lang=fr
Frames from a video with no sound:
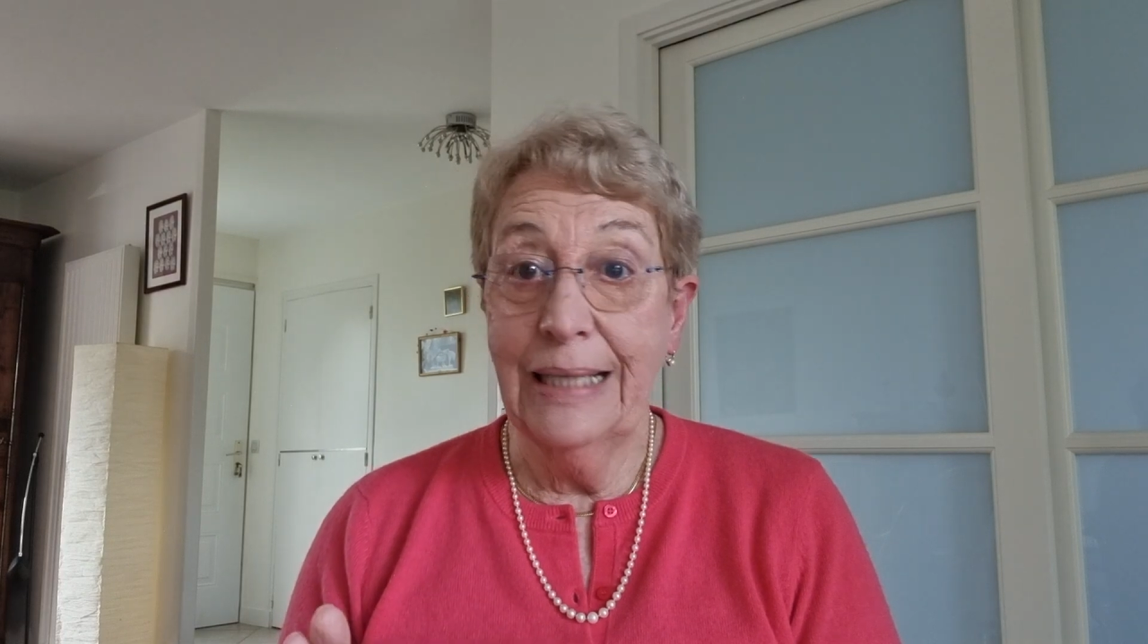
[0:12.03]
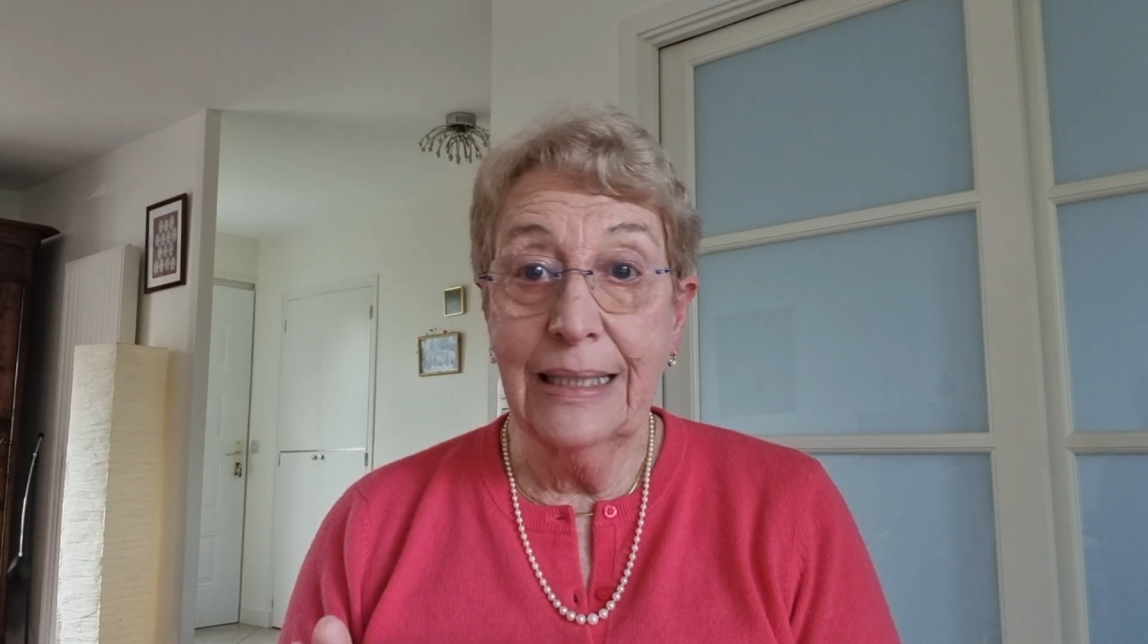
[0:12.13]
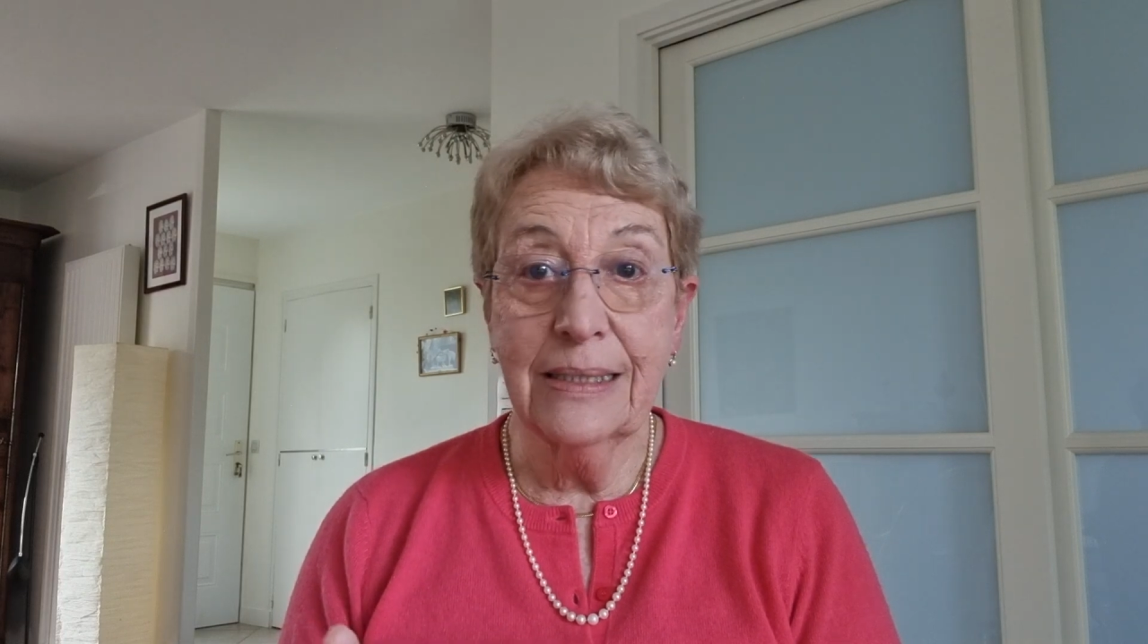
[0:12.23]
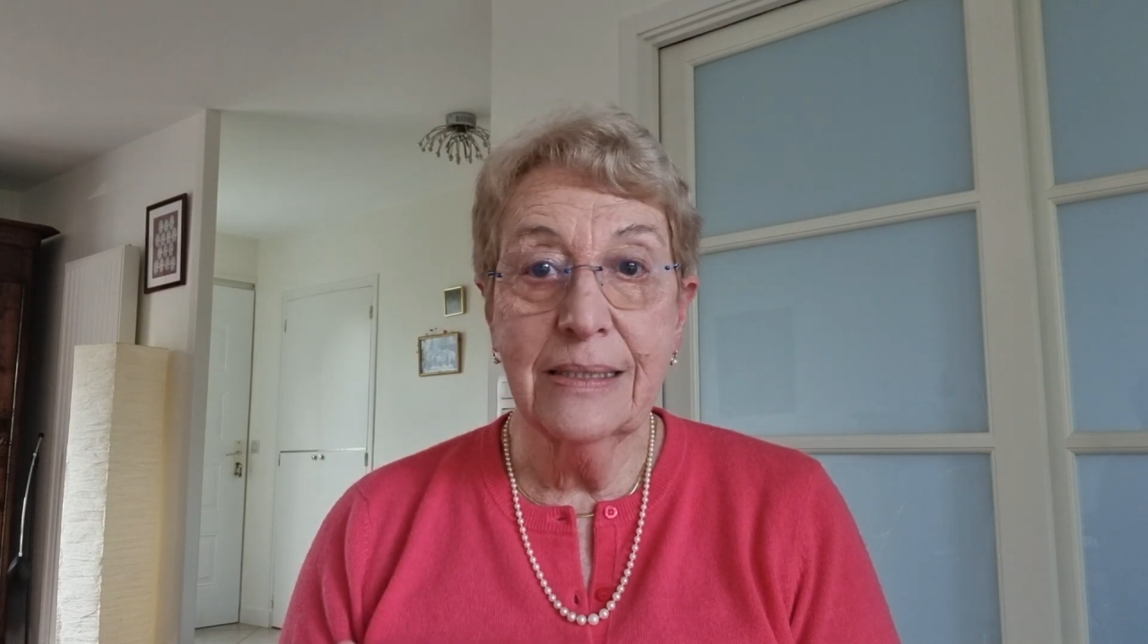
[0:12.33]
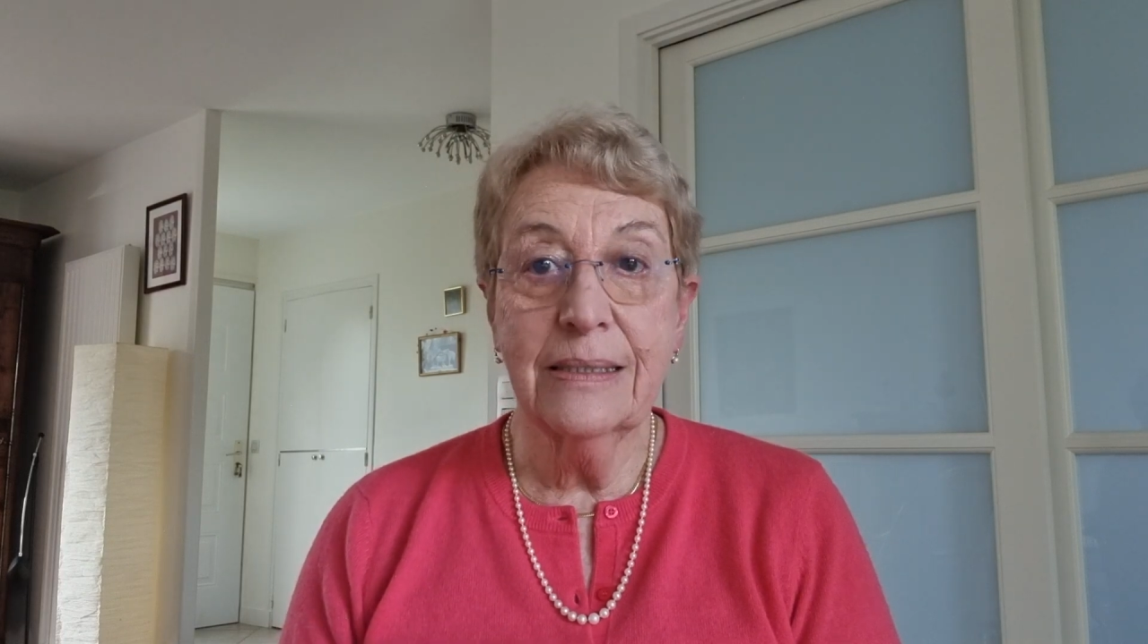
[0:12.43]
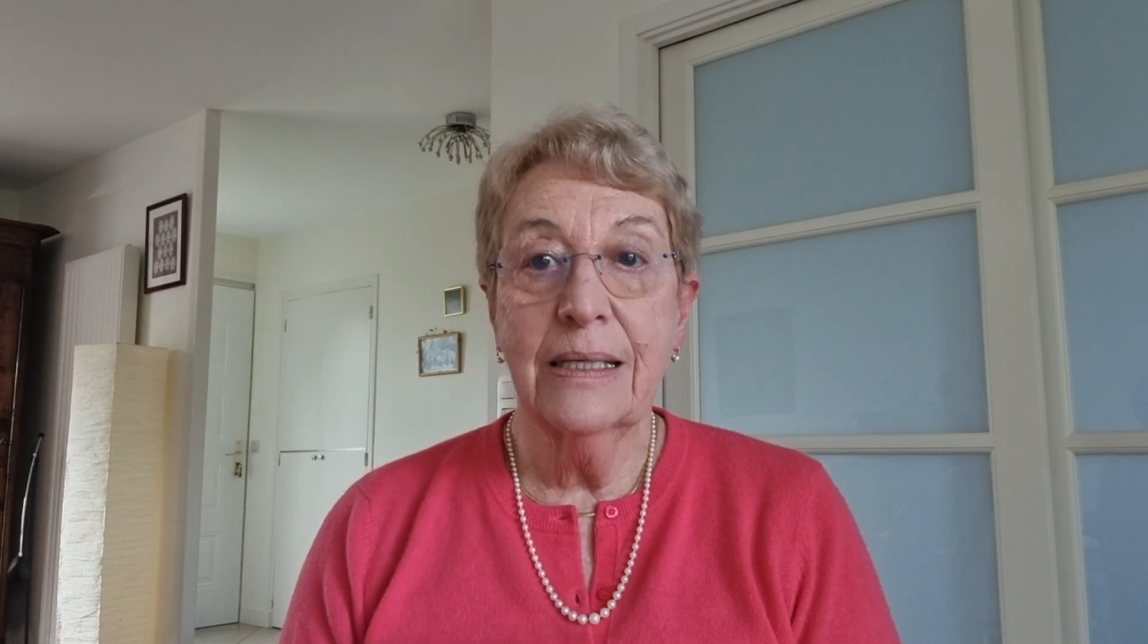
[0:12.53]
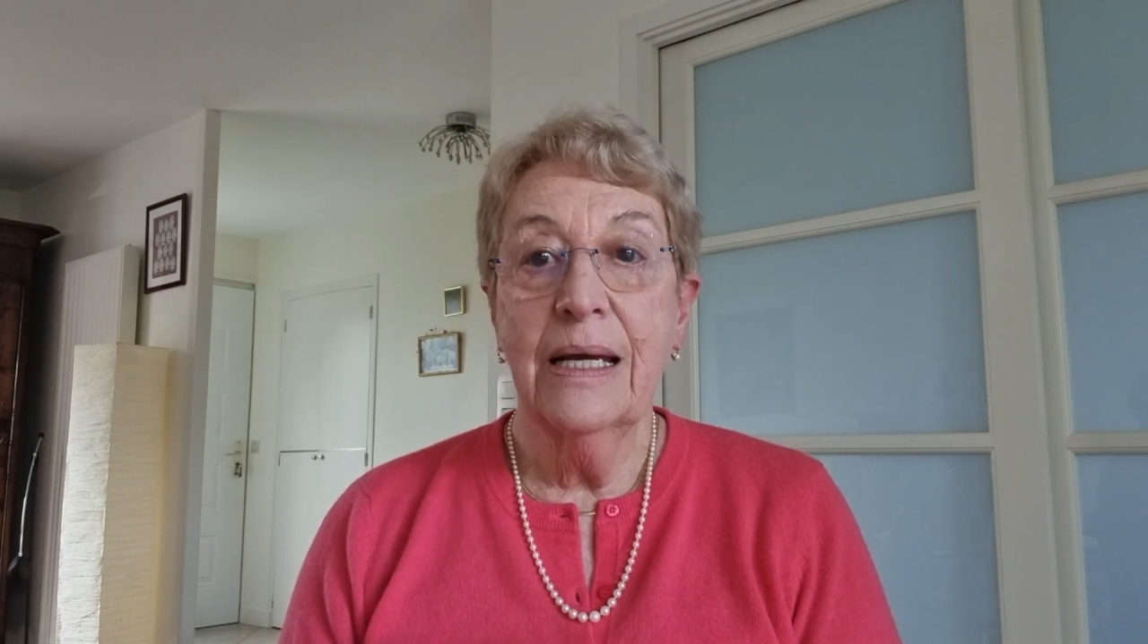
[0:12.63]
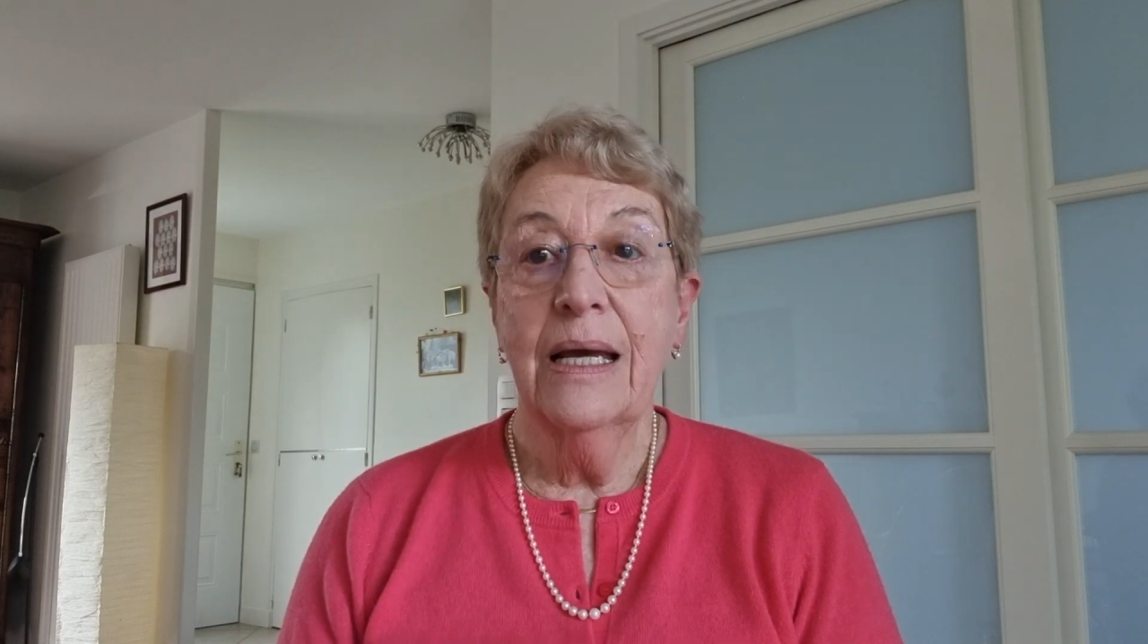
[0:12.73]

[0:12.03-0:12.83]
texte